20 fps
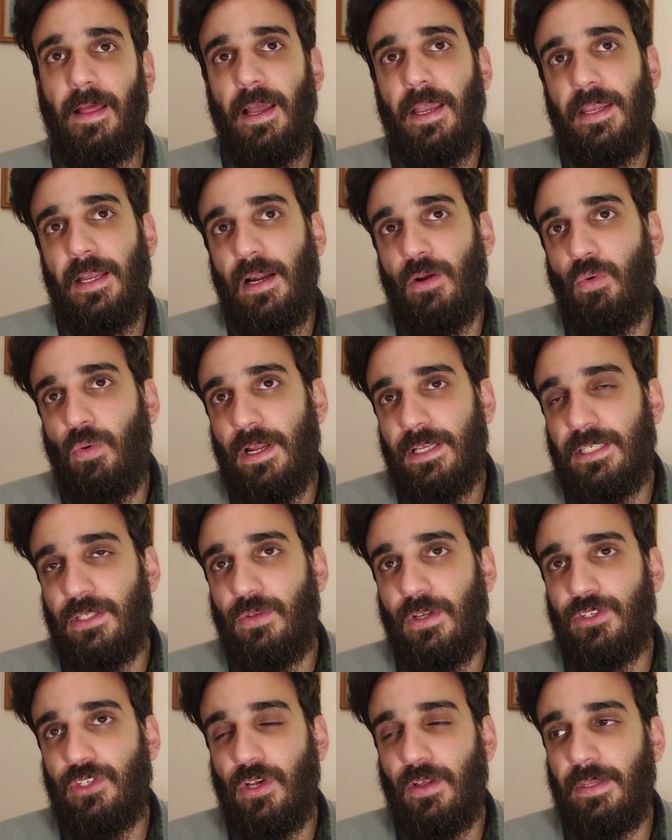Hay alguna
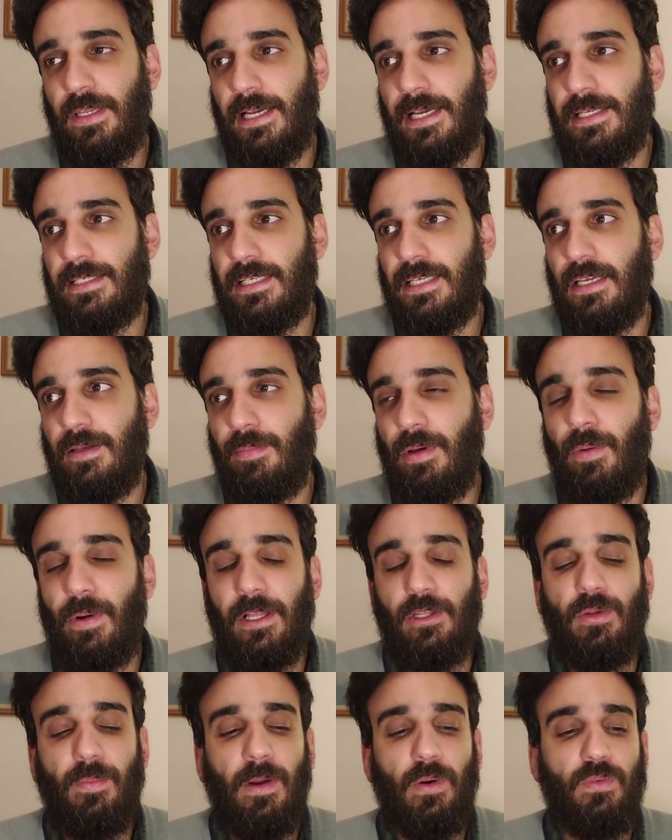situación de que si me voy
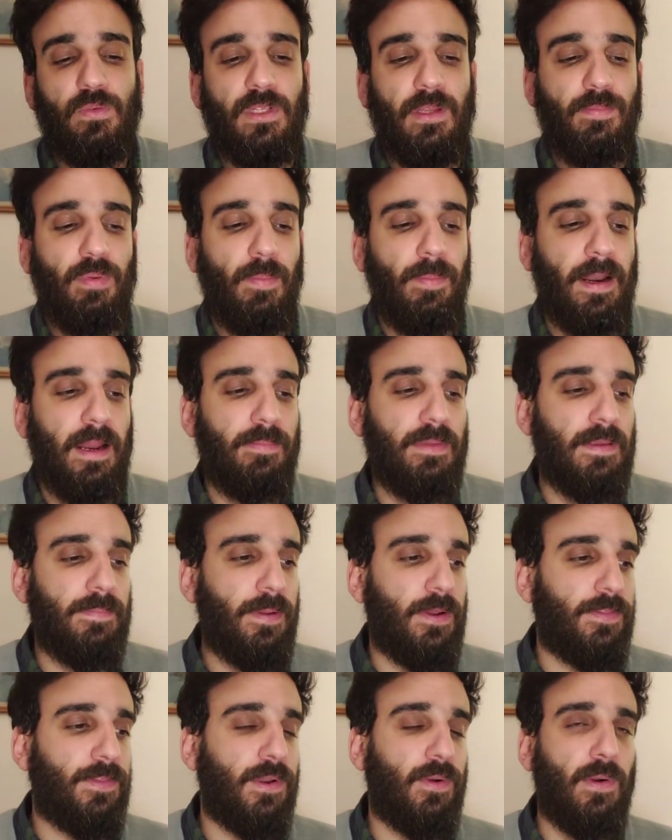a tomar un tiempo para mí,
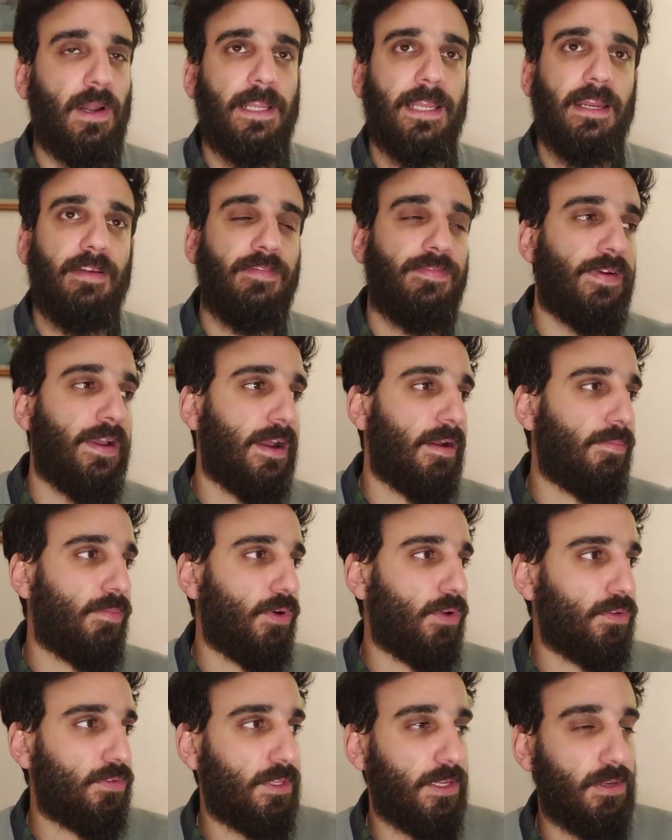pero tengo alguien enfermo,